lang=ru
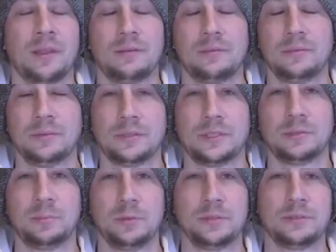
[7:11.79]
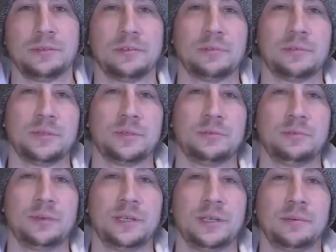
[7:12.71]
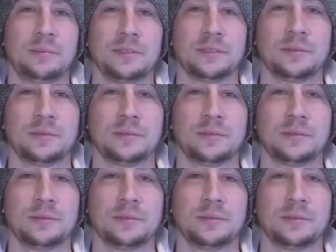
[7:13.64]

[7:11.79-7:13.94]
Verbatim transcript: вот, с использованием изюма, яблок